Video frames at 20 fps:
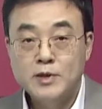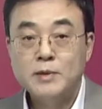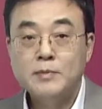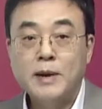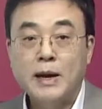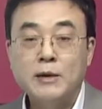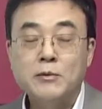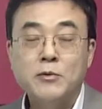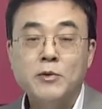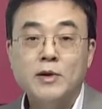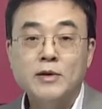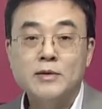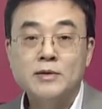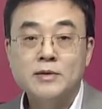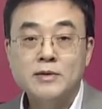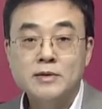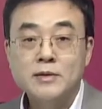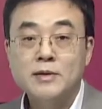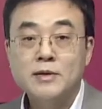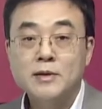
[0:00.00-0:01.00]

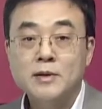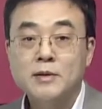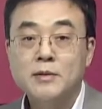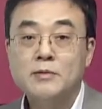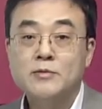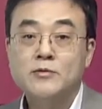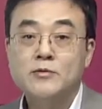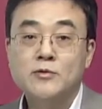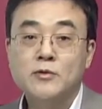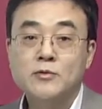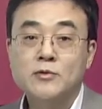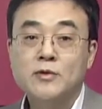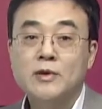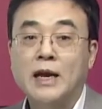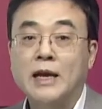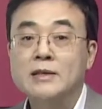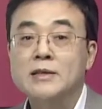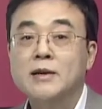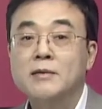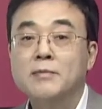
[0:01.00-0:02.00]
방송의 특징이 주도주를
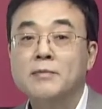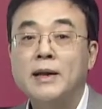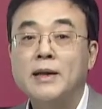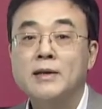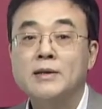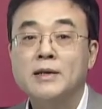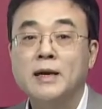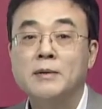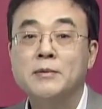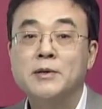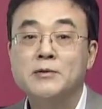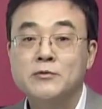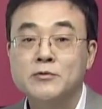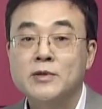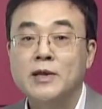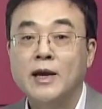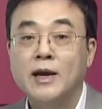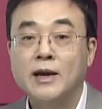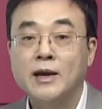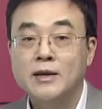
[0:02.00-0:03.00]
가장 빨리
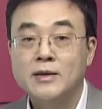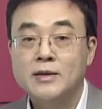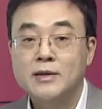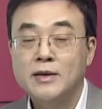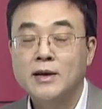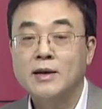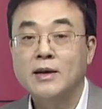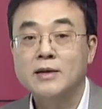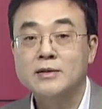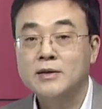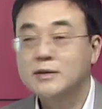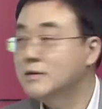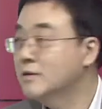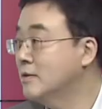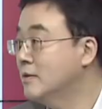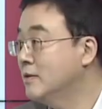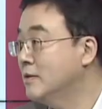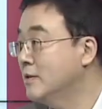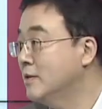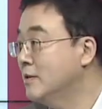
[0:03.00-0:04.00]
잡아준다. 이게 가장
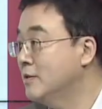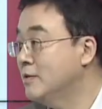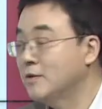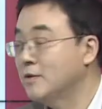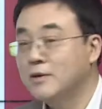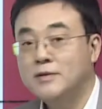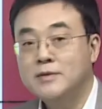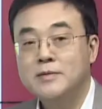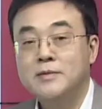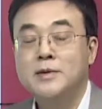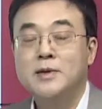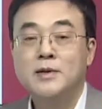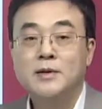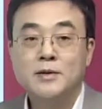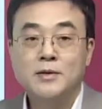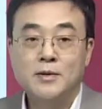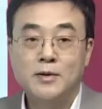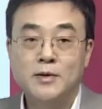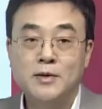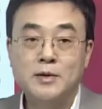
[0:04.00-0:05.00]
특징이죠.
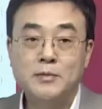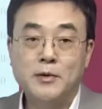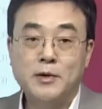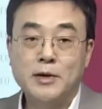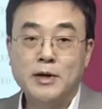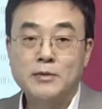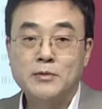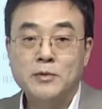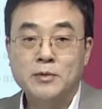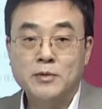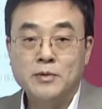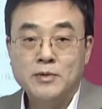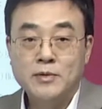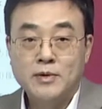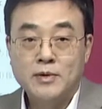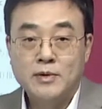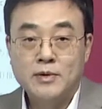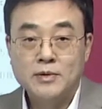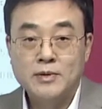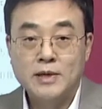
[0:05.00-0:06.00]
어, 이번에도
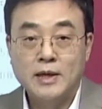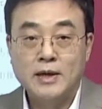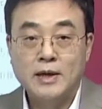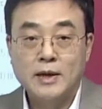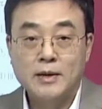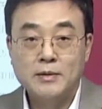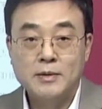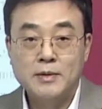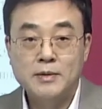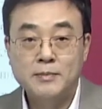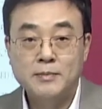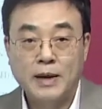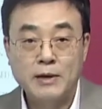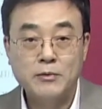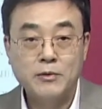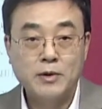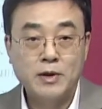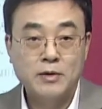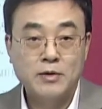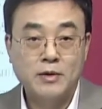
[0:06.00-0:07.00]
어, 제가 이
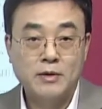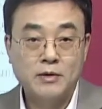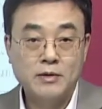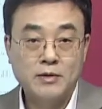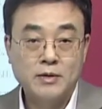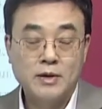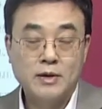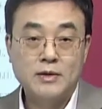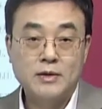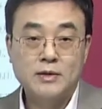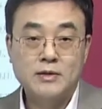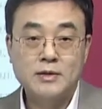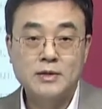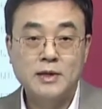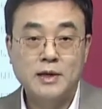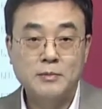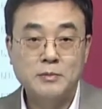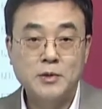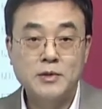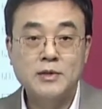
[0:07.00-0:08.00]
방송에서
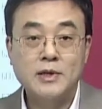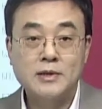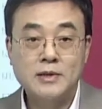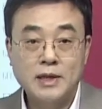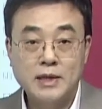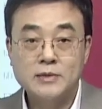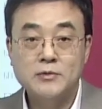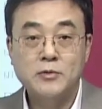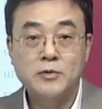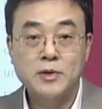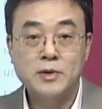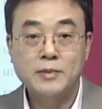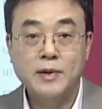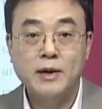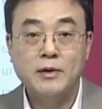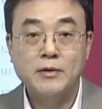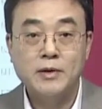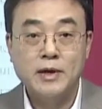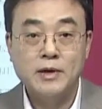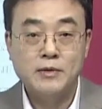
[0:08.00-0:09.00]
지난번 제 태조
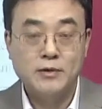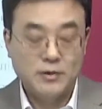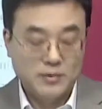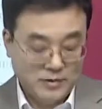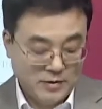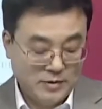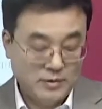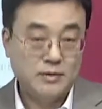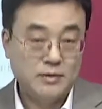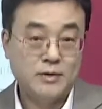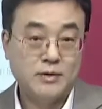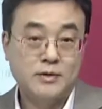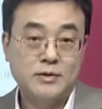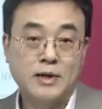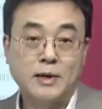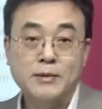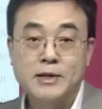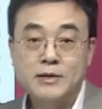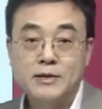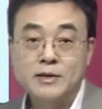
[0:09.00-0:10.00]
이방원에 이어서 어,
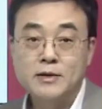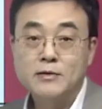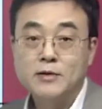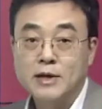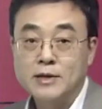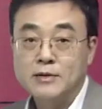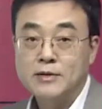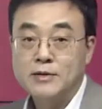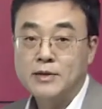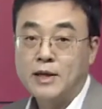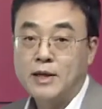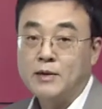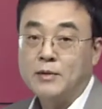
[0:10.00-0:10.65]
잡아드린 것 같은데